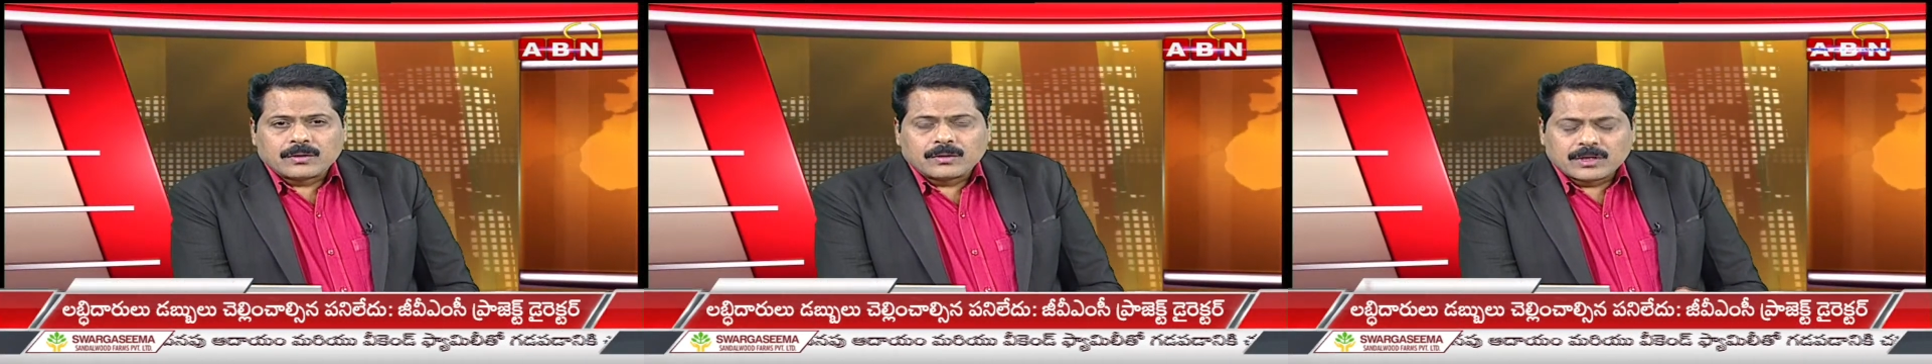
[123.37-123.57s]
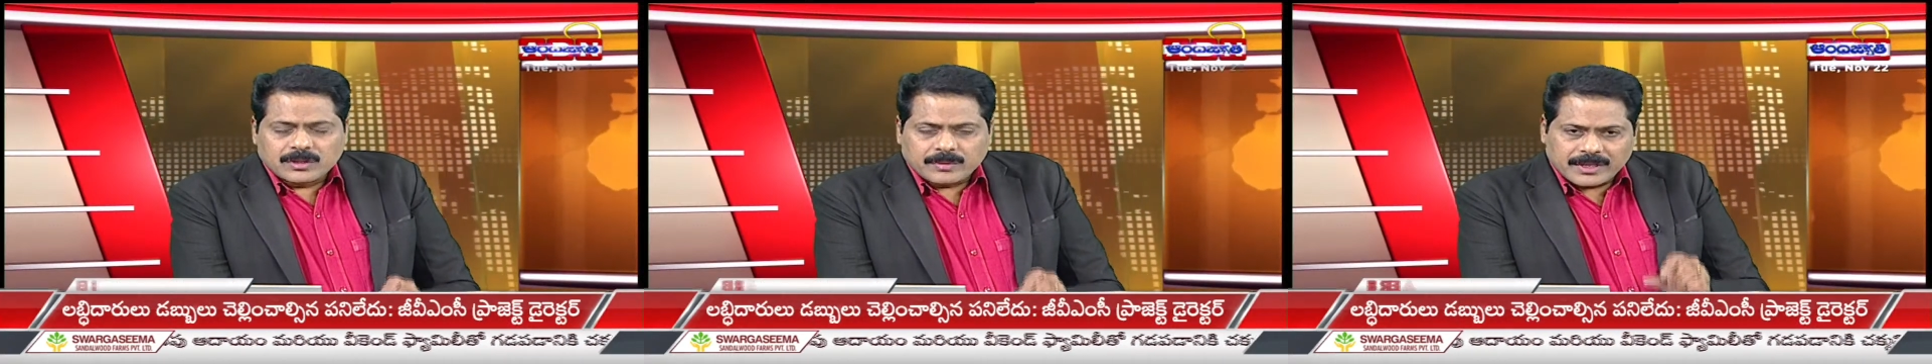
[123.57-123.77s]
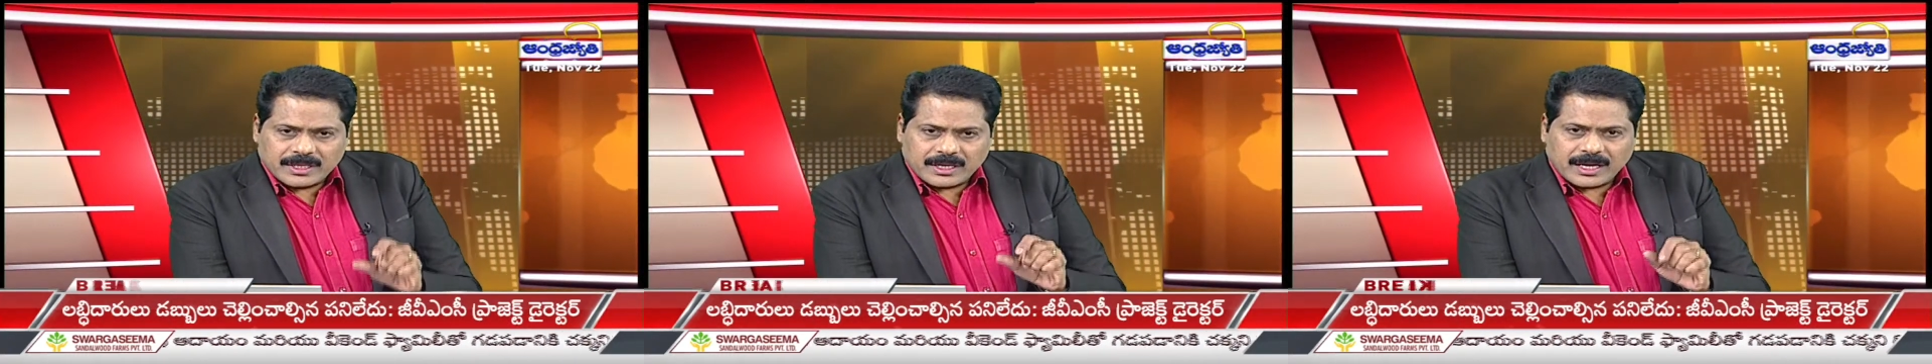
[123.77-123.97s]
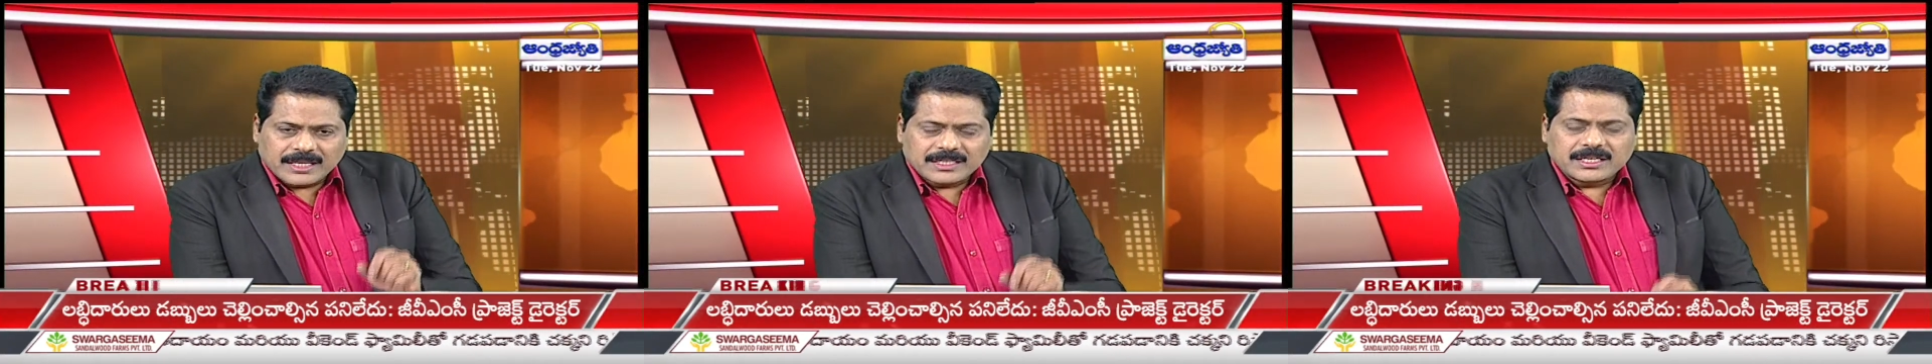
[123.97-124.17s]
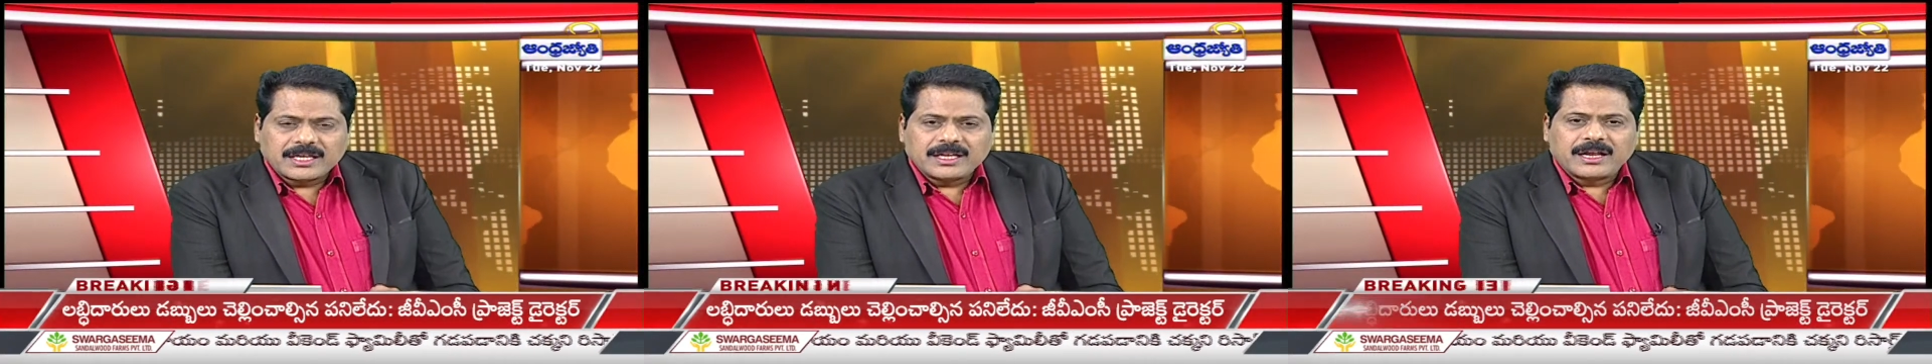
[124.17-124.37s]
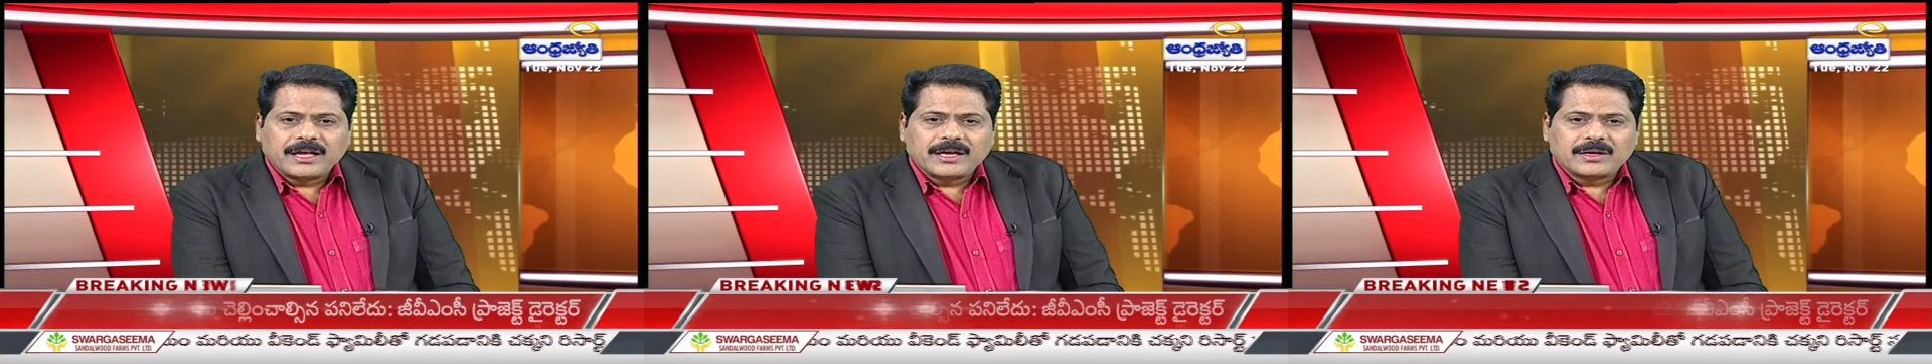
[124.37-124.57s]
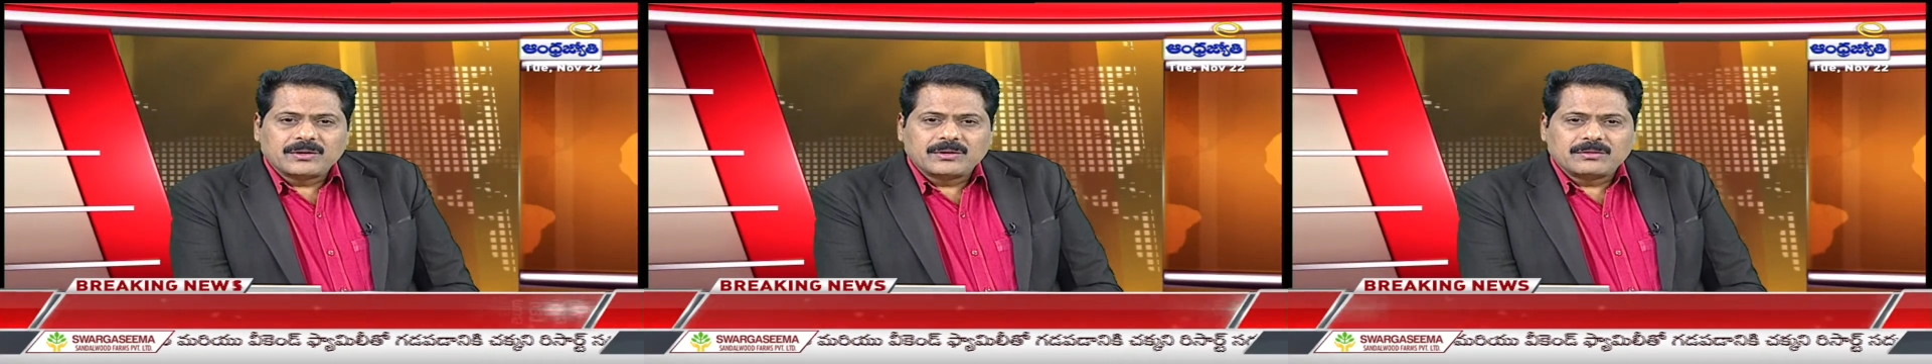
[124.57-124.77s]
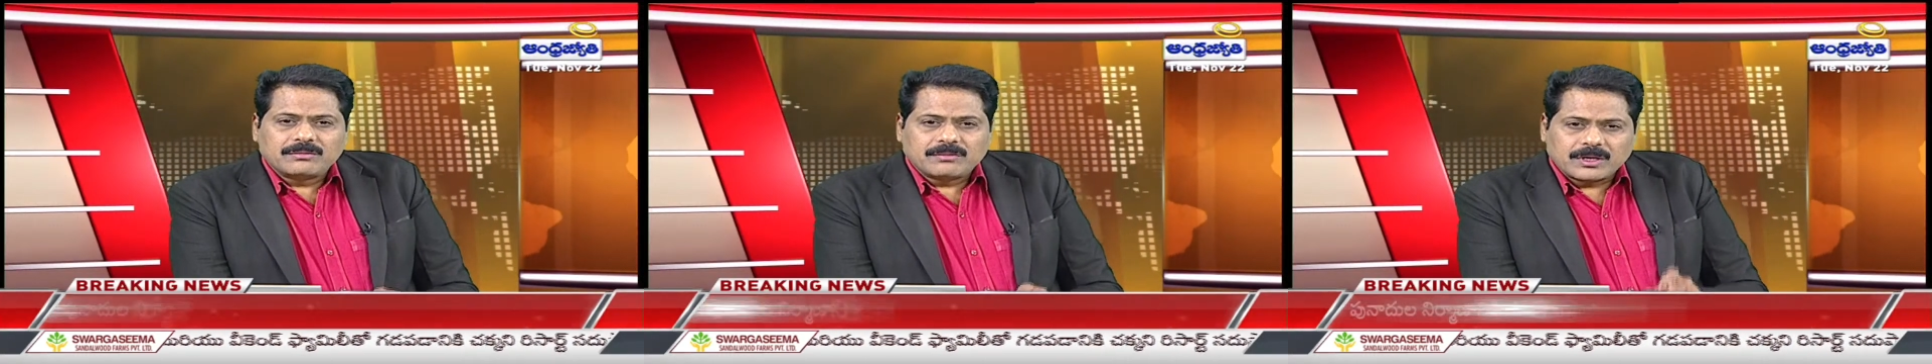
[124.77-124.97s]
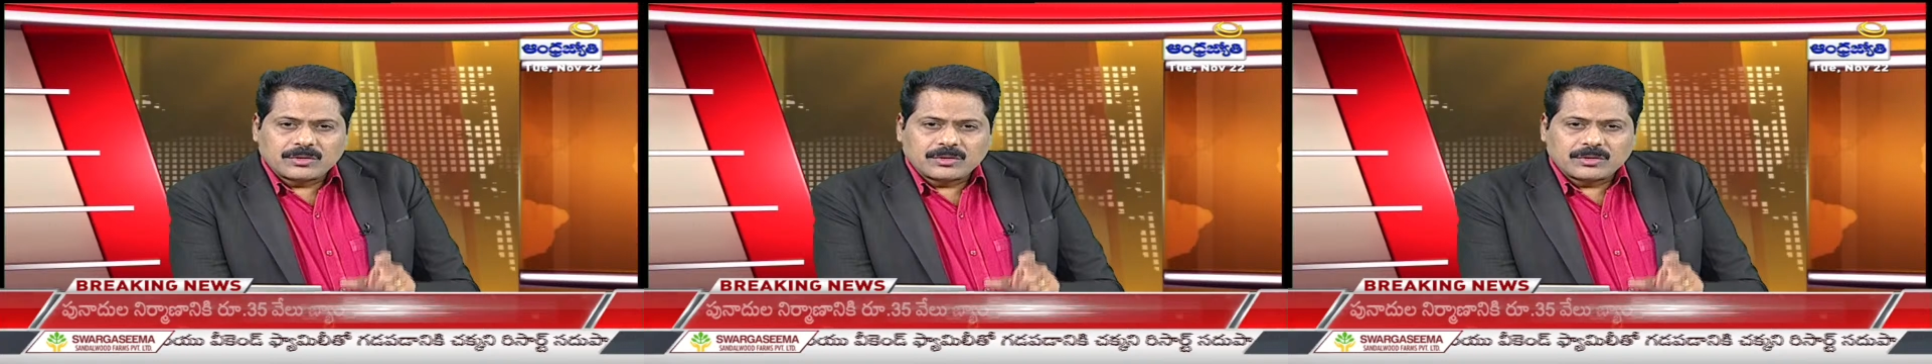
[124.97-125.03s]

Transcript: కొంతమంది రాజకీయ నాయకులు